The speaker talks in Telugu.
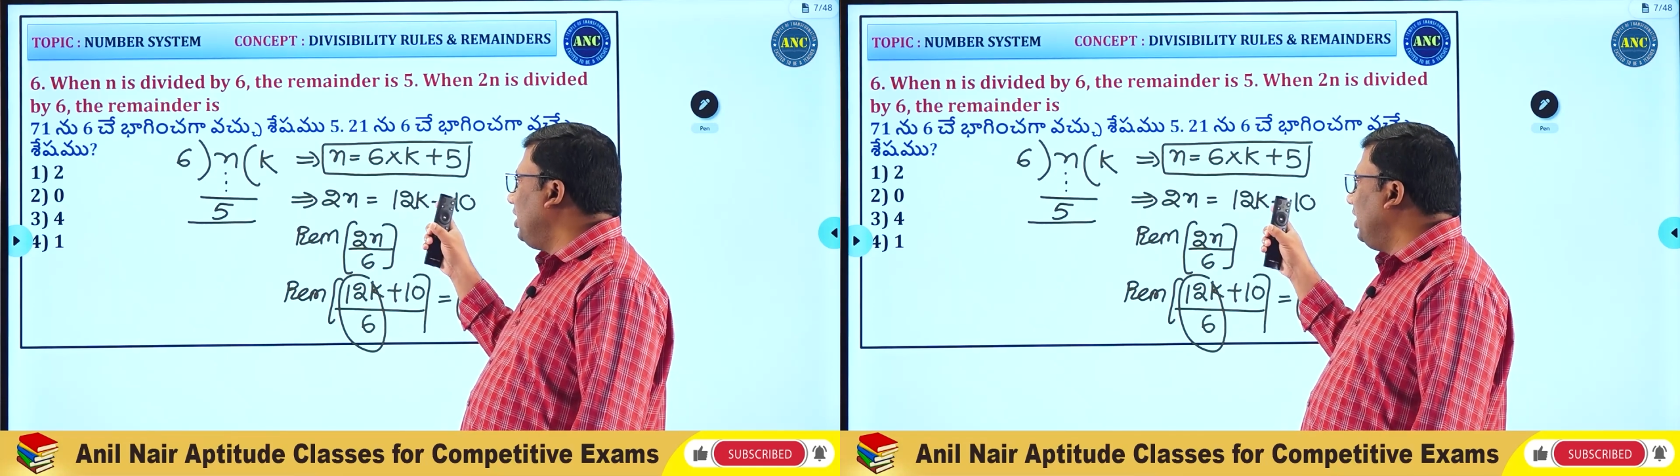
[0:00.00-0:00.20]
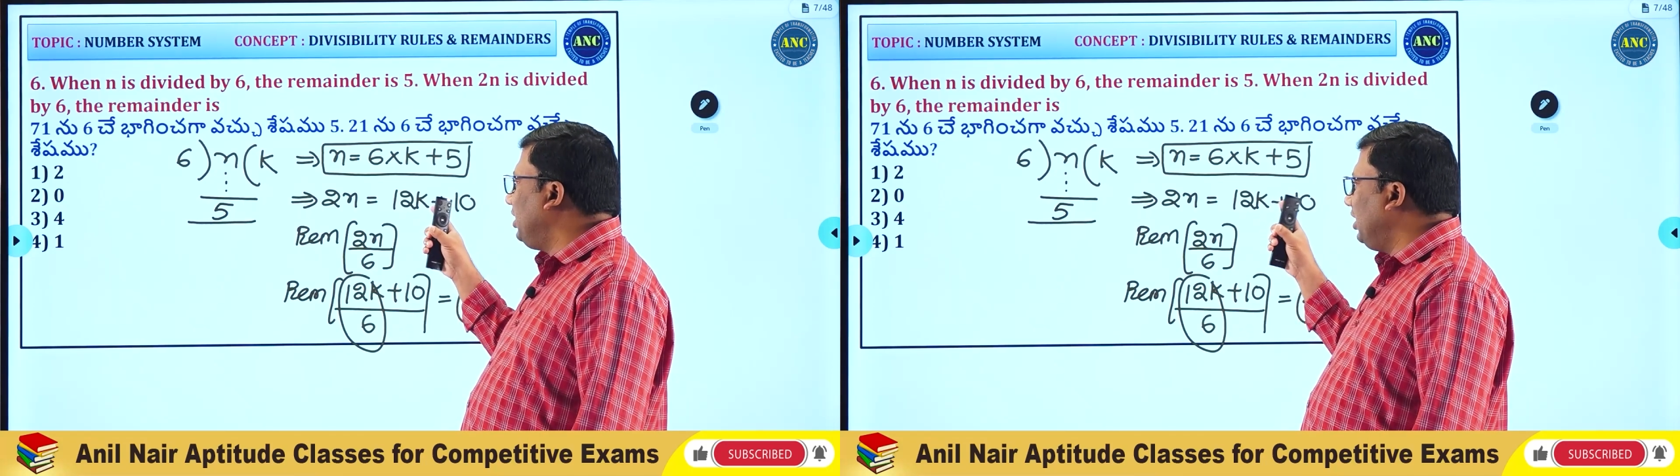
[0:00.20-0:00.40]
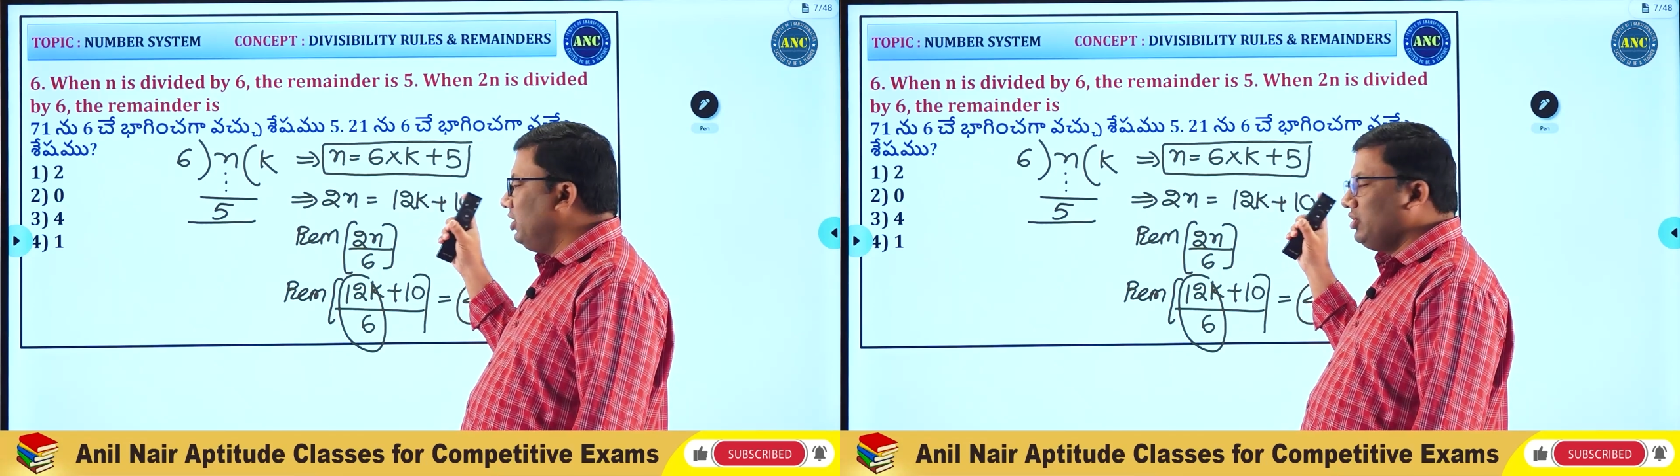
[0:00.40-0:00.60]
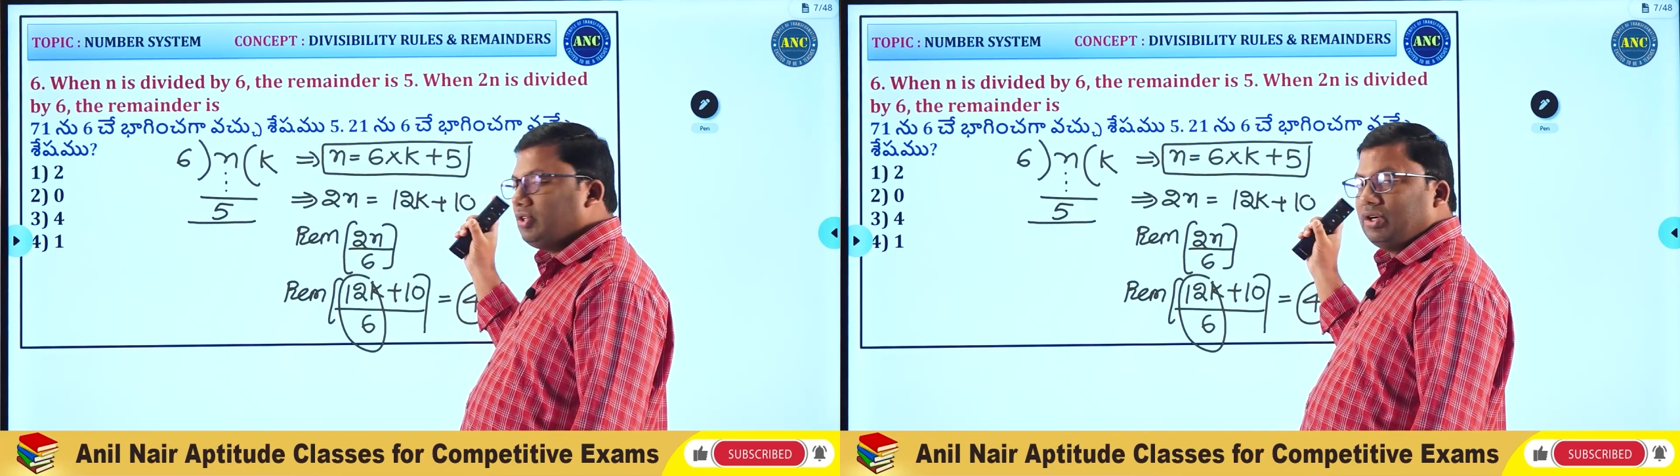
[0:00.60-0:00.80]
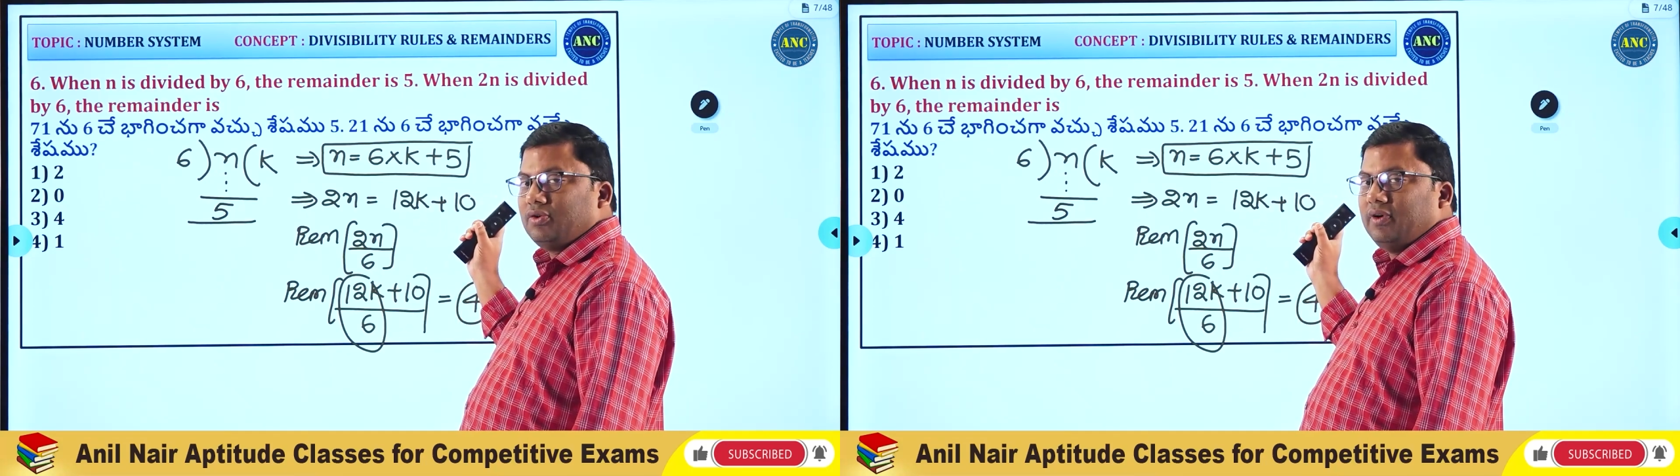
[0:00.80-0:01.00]
ఇట్ ఈజ్
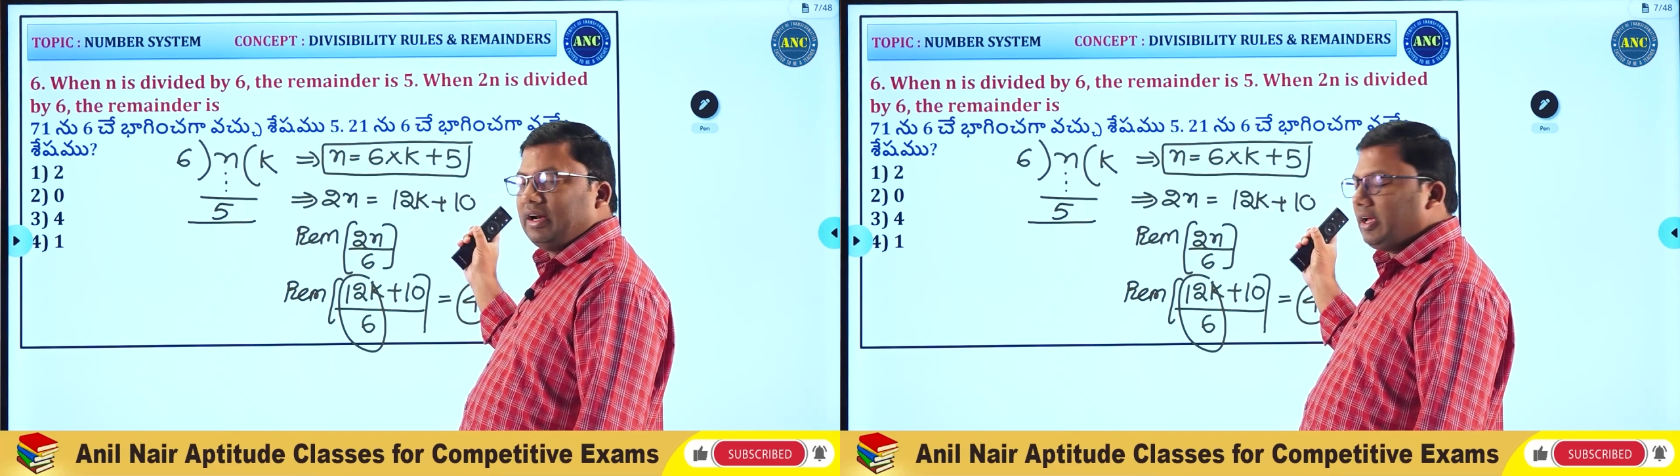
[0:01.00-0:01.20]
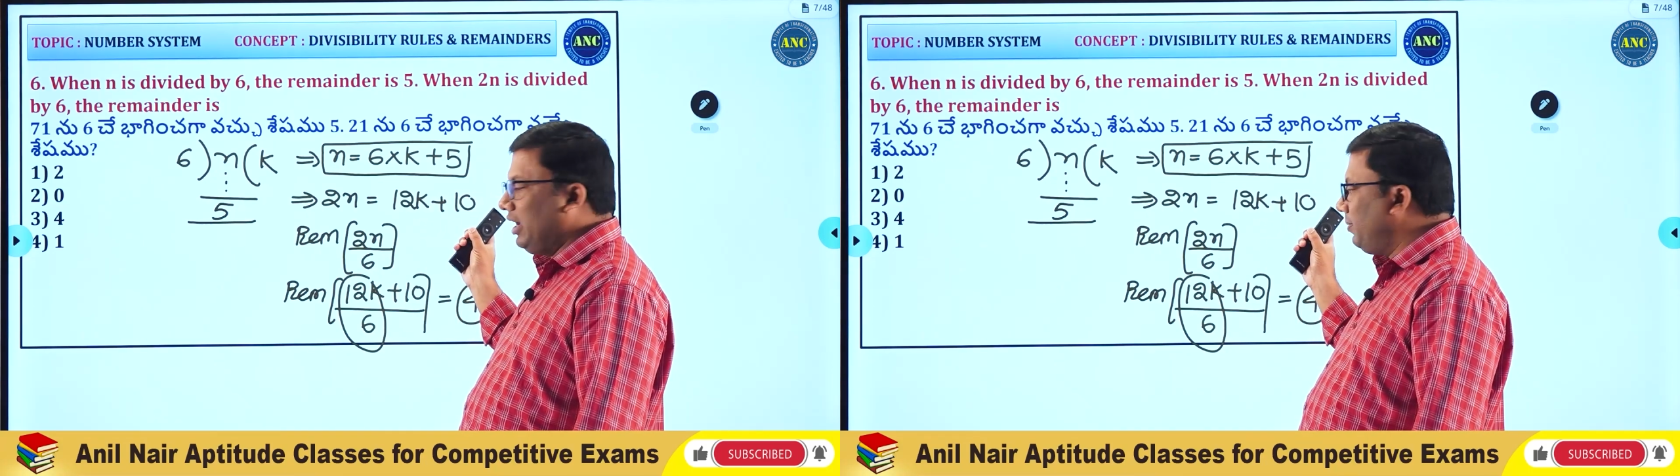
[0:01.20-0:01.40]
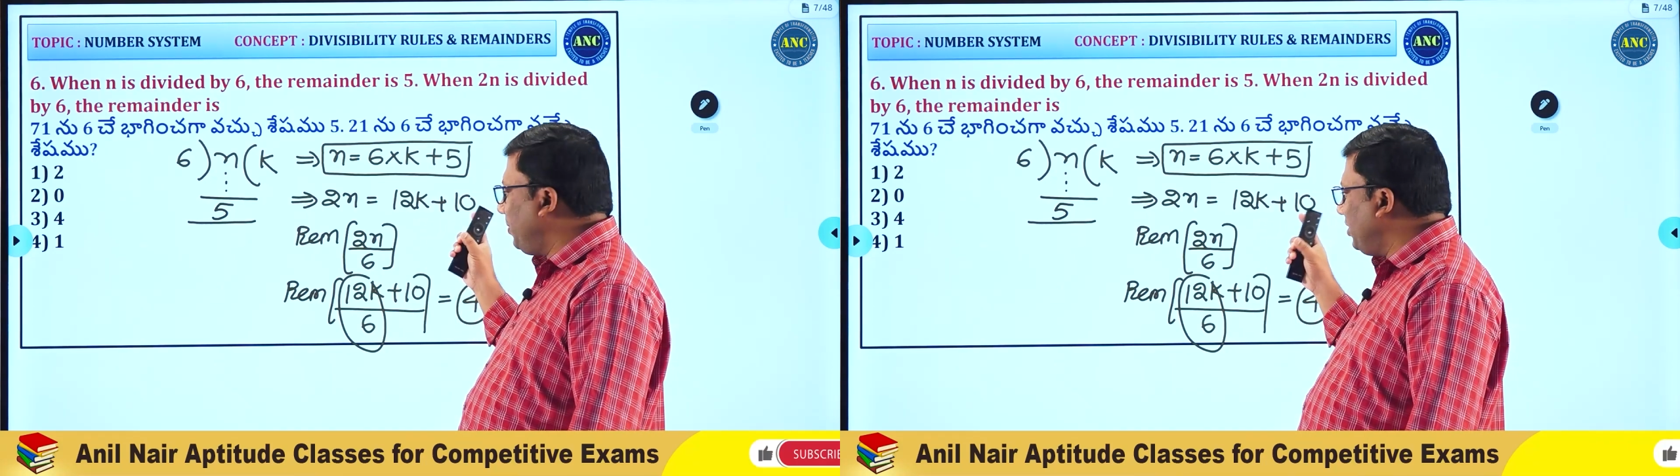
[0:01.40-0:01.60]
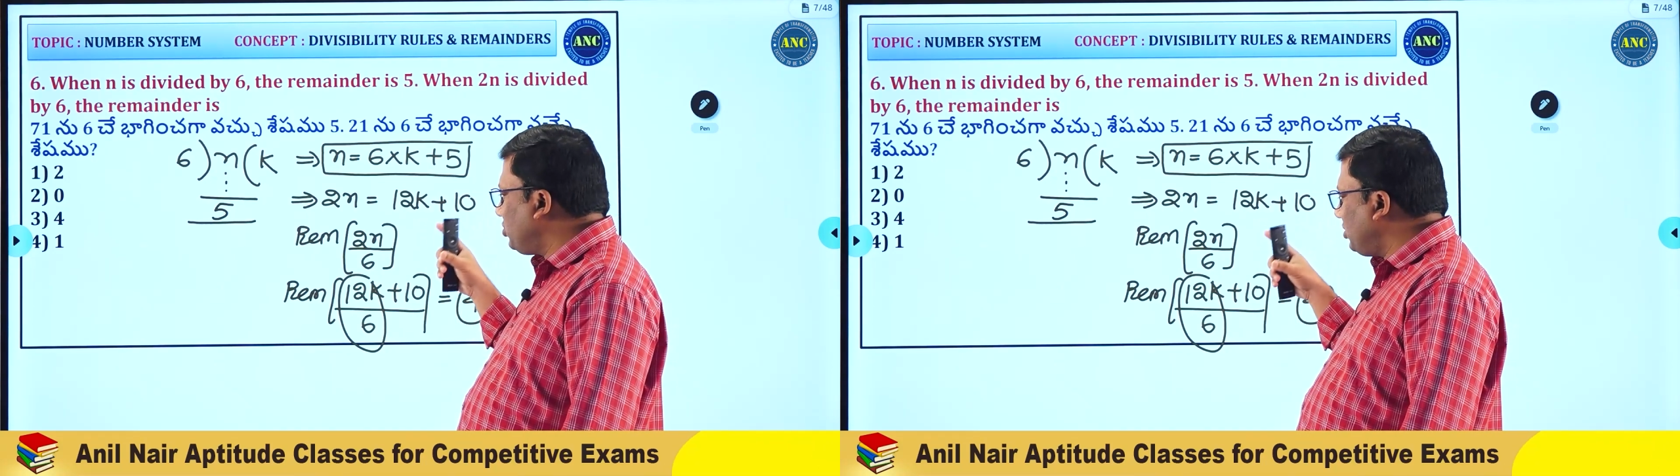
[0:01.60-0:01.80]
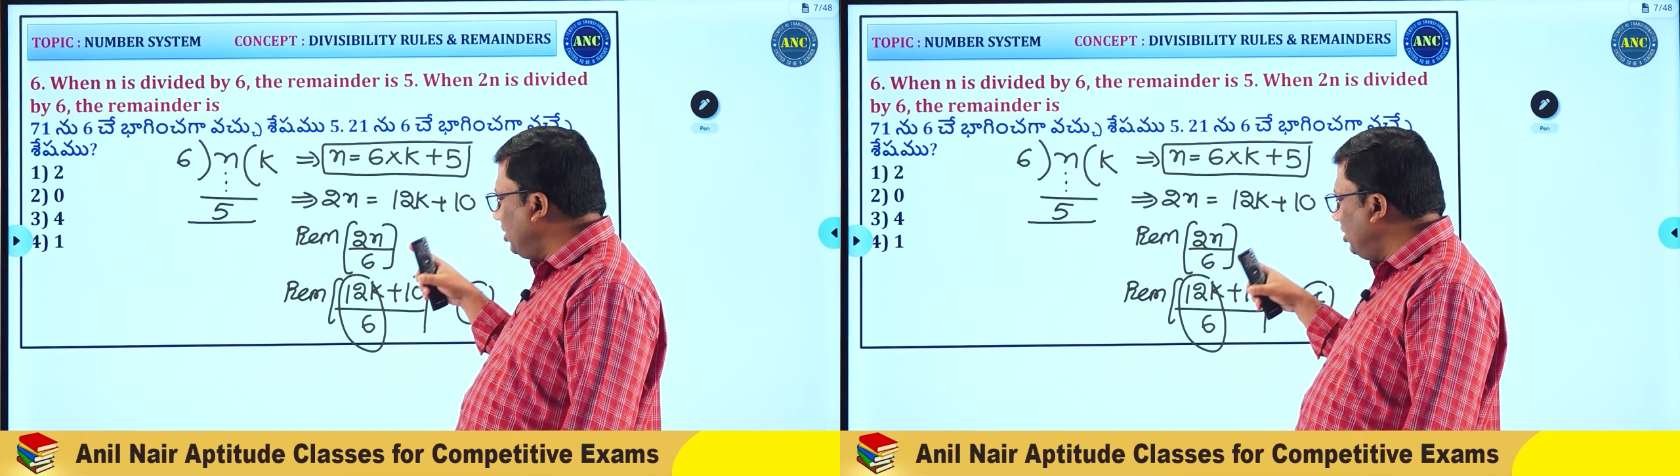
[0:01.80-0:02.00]
ట్వెల్వ్ కే ప్లస్
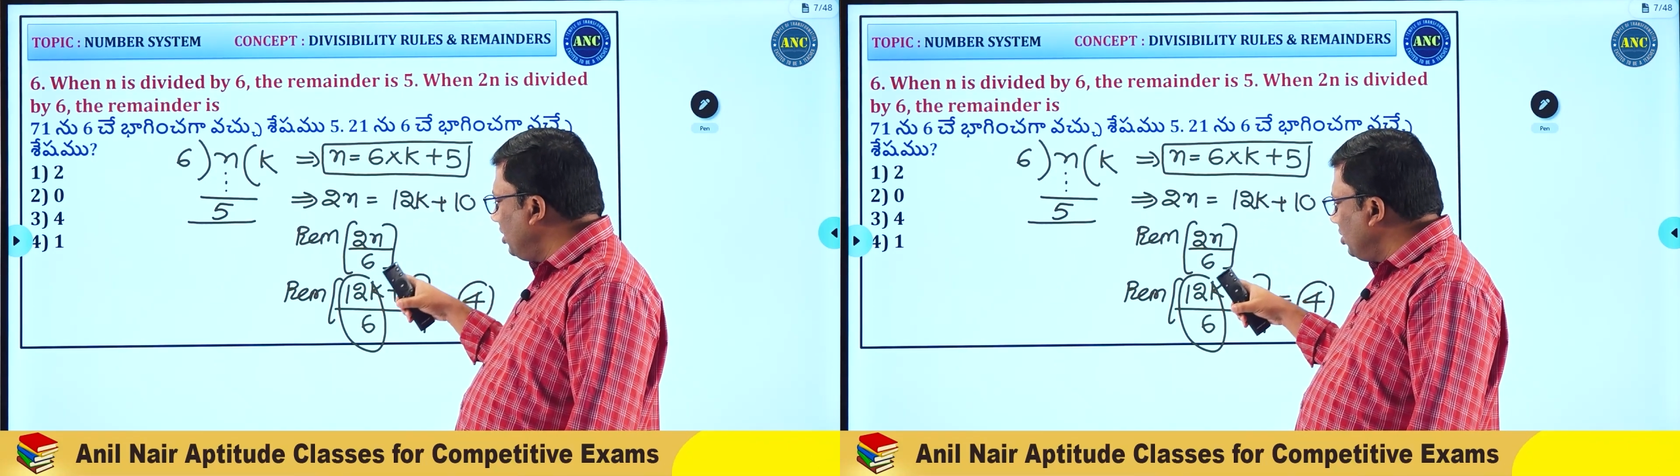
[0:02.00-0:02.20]
టెన్